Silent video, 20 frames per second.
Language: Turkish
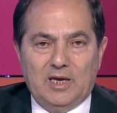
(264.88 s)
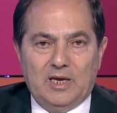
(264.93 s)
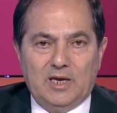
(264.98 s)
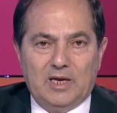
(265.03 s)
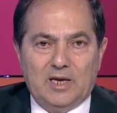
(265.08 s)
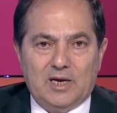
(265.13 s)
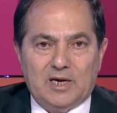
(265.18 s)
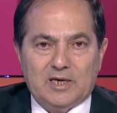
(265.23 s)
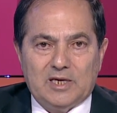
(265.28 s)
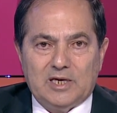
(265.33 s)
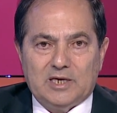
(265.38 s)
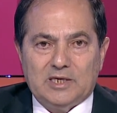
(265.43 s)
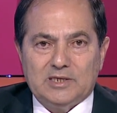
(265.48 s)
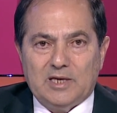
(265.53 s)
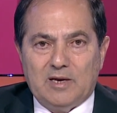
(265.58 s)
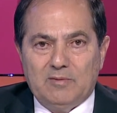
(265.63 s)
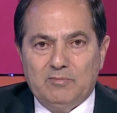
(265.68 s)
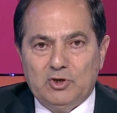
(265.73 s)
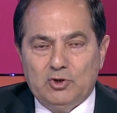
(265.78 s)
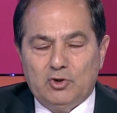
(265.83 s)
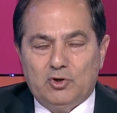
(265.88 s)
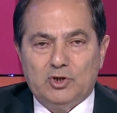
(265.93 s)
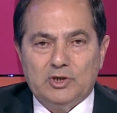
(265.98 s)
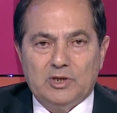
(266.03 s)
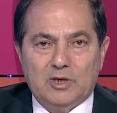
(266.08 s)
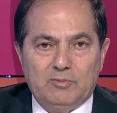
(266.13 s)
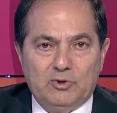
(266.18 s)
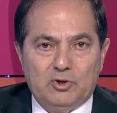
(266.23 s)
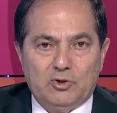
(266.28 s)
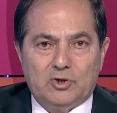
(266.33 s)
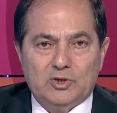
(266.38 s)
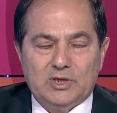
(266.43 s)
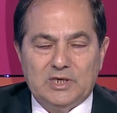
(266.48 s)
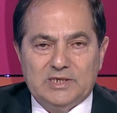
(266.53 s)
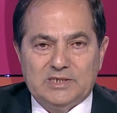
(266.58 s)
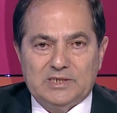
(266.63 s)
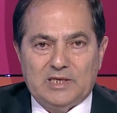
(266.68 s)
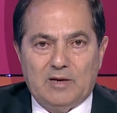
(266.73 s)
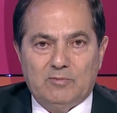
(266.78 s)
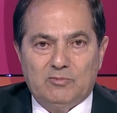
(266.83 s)
e, hakikaten bir orada bir orada
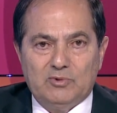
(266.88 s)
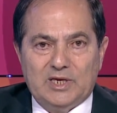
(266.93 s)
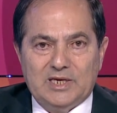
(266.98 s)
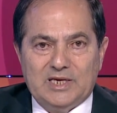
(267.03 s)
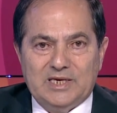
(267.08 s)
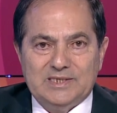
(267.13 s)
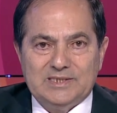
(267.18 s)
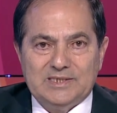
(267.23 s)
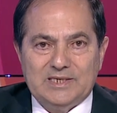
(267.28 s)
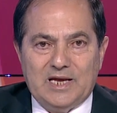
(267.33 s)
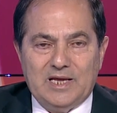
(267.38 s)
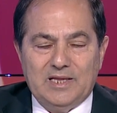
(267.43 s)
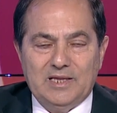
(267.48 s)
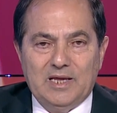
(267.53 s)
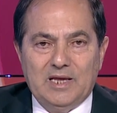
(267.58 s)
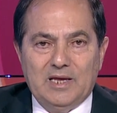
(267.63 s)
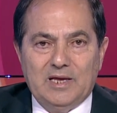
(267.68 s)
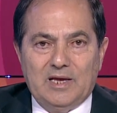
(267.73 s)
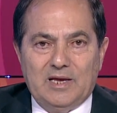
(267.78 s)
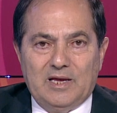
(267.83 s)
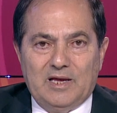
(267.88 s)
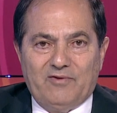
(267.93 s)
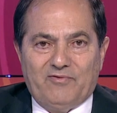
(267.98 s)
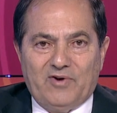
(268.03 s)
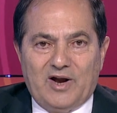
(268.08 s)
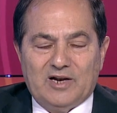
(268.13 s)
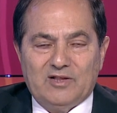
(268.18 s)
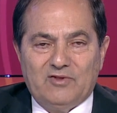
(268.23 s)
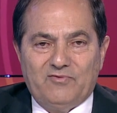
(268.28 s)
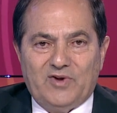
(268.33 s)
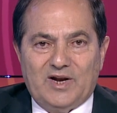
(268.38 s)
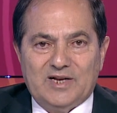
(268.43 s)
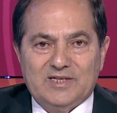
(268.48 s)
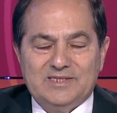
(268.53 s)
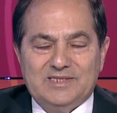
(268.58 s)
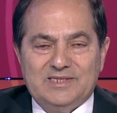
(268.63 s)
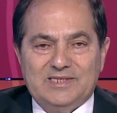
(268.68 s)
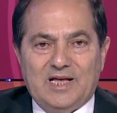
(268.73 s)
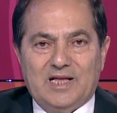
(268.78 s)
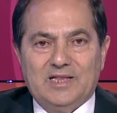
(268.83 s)
İstanbul'da gezinen e, farklı farklı
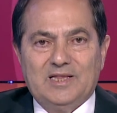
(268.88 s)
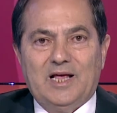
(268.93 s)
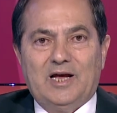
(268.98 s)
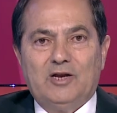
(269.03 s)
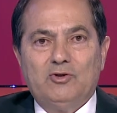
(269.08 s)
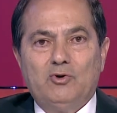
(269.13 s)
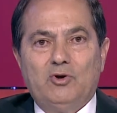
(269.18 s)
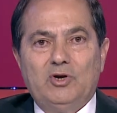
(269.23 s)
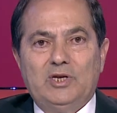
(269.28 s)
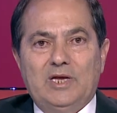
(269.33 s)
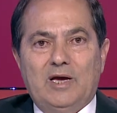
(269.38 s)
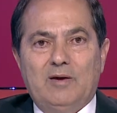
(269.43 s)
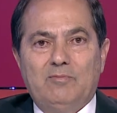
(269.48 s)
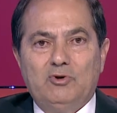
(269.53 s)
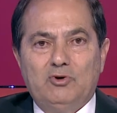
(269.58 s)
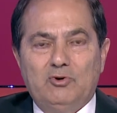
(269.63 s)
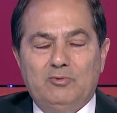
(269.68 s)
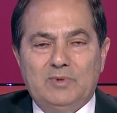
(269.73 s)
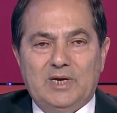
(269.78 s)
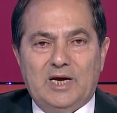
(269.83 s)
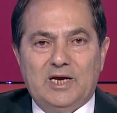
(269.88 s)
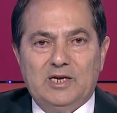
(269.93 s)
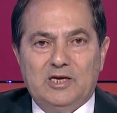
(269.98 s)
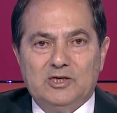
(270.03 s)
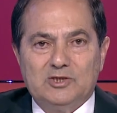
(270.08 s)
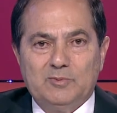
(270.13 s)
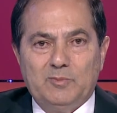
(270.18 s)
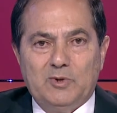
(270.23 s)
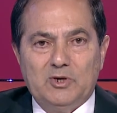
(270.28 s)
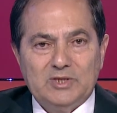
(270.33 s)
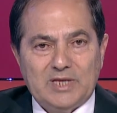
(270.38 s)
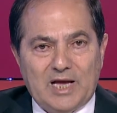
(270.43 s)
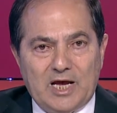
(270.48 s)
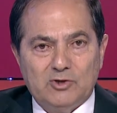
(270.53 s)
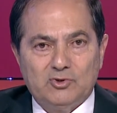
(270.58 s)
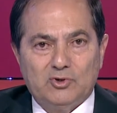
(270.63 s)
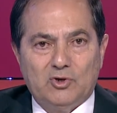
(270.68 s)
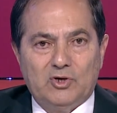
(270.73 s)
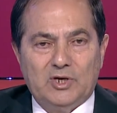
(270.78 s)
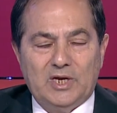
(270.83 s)
sidatlarda oynayan bir Ümraniye Spor
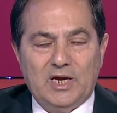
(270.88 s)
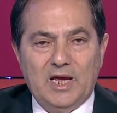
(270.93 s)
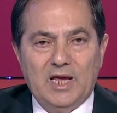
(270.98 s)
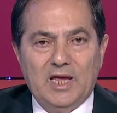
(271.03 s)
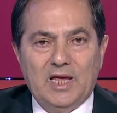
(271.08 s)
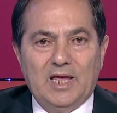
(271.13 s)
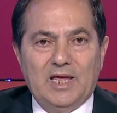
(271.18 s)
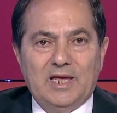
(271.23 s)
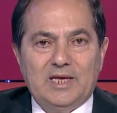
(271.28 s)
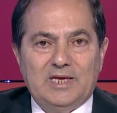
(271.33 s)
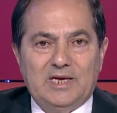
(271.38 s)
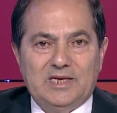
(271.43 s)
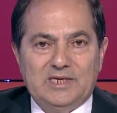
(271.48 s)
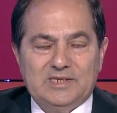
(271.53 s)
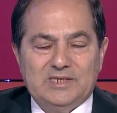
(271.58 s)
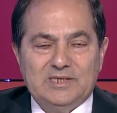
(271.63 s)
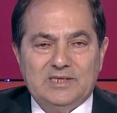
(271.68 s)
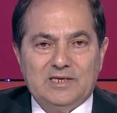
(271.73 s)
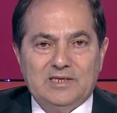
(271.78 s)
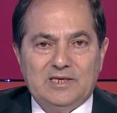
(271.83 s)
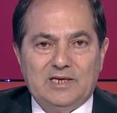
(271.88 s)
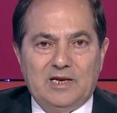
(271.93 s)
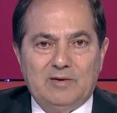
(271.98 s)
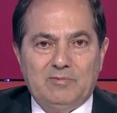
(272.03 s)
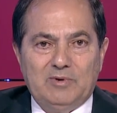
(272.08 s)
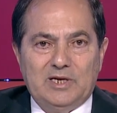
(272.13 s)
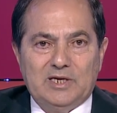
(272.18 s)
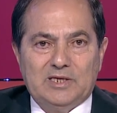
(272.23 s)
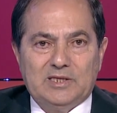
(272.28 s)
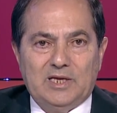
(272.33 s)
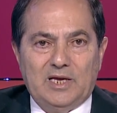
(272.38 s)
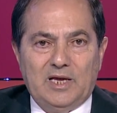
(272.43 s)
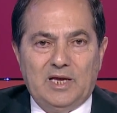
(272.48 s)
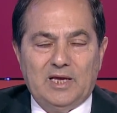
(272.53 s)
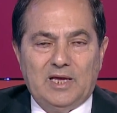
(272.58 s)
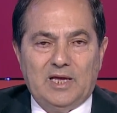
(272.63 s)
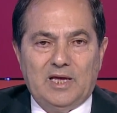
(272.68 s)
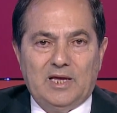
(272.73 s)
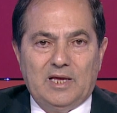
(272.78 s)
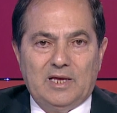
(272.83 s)
daha sonra yeni sidatıyla birlikte
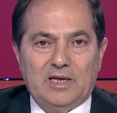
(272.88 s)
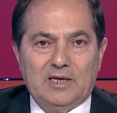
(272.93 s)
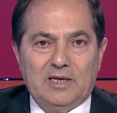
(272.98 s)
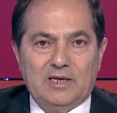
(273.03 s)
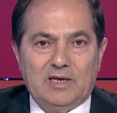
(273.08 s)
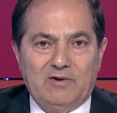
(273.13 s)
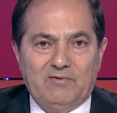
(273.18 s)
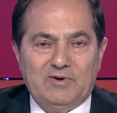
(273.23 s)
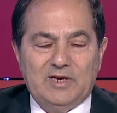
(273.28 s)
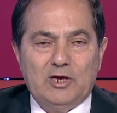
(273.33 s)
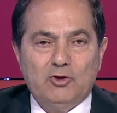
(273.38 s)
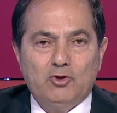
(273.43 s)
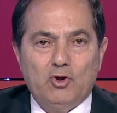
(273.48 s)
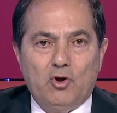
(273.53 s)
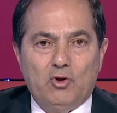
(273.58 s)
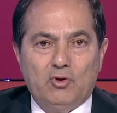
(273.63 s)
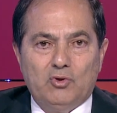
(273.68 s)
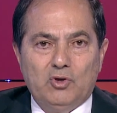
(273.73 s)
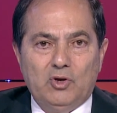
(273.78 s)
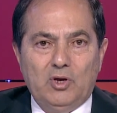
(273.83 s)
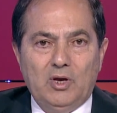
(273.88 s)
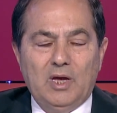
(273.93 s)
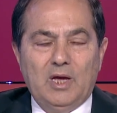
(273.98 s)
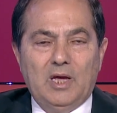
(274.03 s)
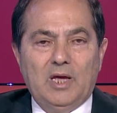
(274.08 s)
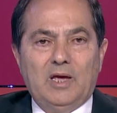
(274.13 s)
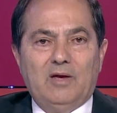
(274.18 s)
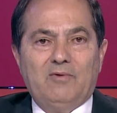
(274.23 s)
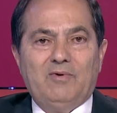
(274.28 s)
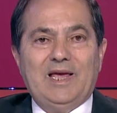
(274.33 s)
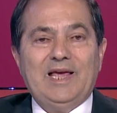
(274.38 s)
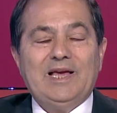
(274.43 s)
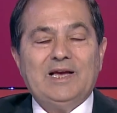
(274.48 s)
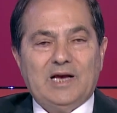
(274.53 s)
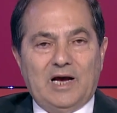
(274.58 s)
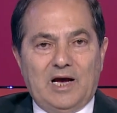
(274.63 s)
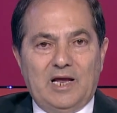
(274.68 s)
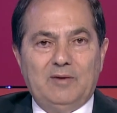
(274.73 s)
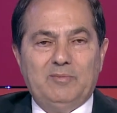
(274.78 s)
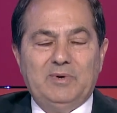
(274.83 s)
e, evine döndü. Ve
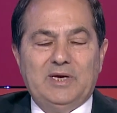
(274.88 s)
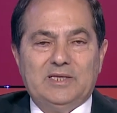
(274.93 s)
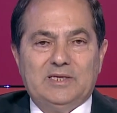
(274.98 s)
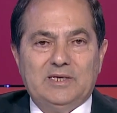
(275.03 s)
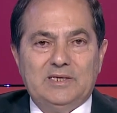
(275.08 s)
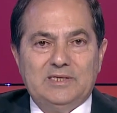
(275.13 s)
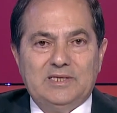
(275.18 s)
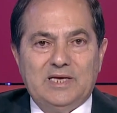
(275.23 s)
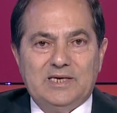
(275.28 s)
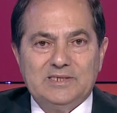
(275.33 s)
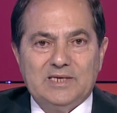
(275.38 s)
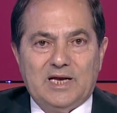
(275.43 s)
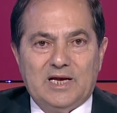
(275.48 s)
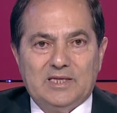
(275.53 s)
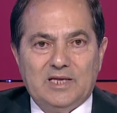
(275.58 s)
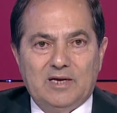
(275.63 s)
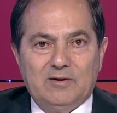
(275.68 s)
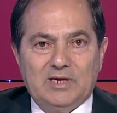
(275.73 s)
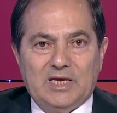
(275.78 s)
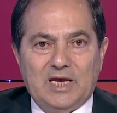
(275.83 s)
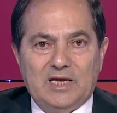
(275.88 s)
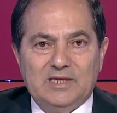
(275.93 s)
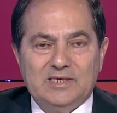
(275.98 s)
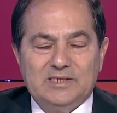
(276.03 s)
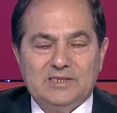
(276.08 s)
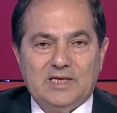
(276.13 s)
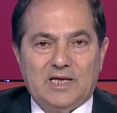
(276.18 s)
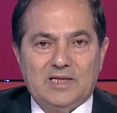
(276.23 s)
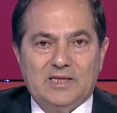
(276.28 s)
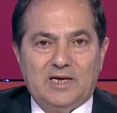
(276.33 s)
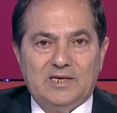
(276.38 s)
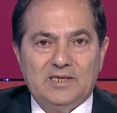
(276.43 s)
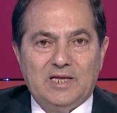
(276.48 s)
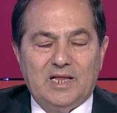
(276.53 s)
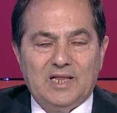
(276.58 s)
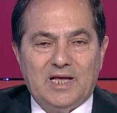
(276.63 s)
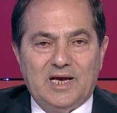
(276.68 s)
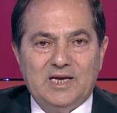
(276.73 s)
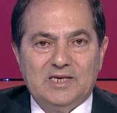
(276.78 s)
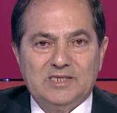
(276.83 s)
ilk galibiyetini de zaten kendi
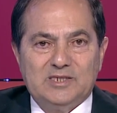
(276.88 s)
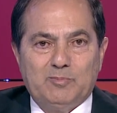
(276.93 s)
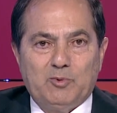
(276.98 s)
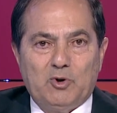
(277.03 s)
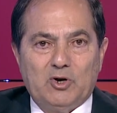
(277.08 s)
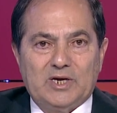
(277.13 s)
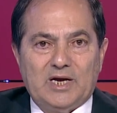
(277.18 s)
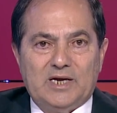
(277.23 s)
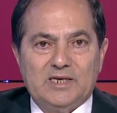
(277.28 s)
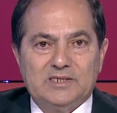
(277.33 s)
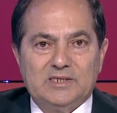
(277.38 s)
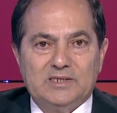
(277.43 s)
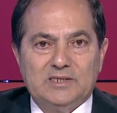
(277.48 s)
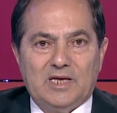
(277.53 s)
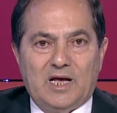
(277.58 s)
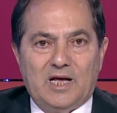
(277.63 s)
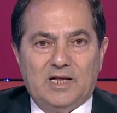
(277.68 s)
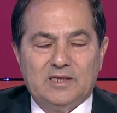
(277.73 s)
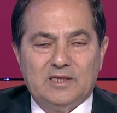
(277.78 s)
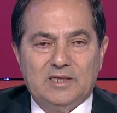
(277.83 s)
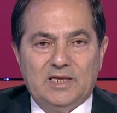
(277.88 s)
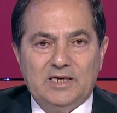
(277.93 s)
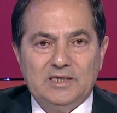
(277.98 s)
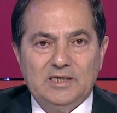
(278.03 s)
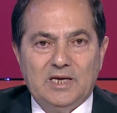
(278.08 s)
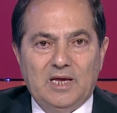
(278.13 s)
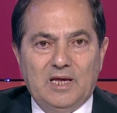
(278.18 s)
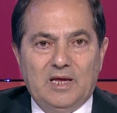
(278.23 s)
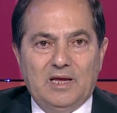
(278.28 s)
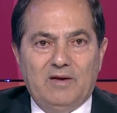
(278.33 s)
sidatlarında Alanya Spor karşısında aldılar.